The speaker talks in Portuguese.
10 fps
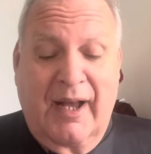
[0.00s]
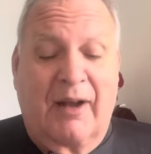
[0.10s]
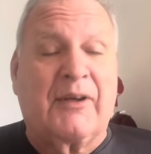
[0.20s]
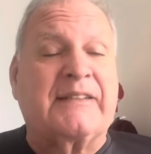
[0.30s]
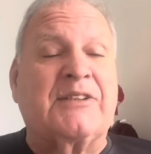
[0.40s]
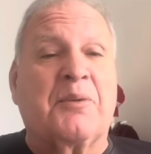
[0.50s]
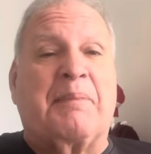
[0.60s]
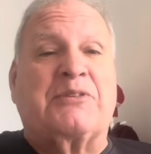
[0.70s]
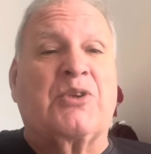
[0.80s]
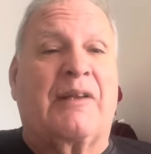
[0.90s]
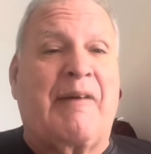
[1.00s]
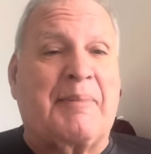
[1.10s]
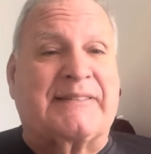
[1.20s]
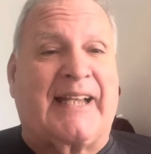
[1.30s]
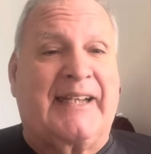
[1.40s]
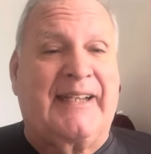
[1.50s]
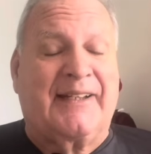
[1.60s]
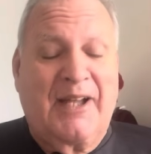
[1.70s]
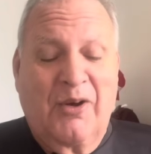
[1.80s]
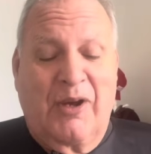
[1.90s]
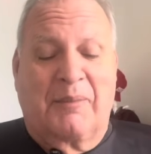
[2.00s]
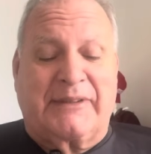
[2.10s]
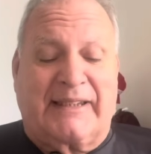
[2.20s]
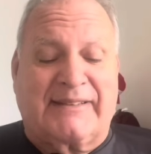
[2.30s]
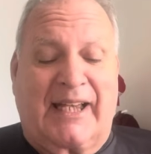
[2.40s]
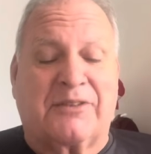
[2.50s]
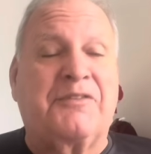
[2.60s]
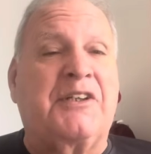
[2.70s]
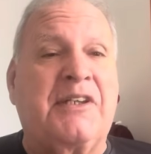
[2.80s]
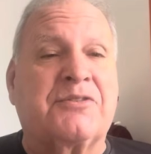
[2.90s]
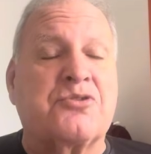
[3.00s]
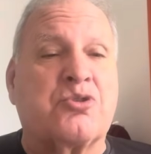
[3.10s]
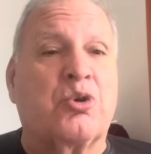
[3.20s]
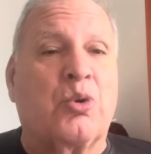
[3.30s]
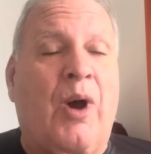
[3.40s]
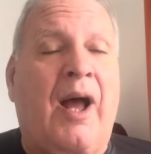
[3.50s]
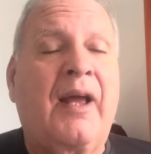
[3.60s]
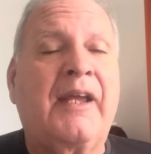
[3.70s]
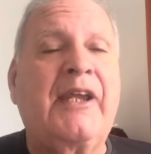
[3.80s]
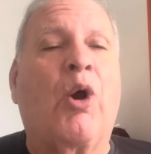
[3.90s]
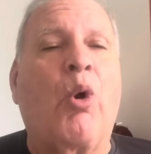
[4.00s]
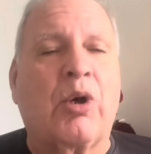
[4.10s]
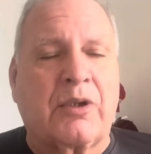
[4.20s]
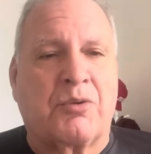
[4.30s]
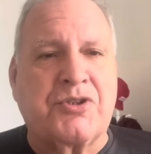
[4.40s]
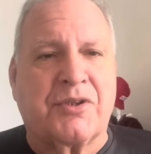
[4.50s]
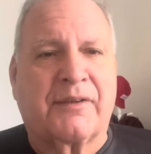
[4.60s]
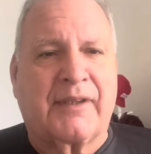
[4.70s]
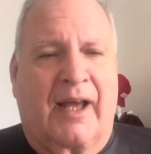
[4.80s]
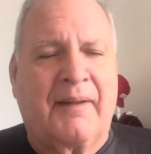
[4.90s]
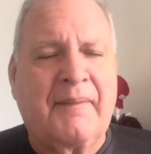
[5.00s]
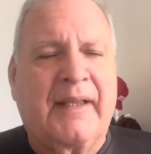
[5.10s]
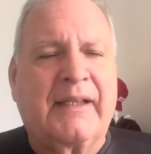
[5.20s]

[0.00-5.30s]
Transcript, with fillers: Agora, se não passou lá, vai passar aqui. O Remo tem certo Vinícius, Curuá e Ronald, tá?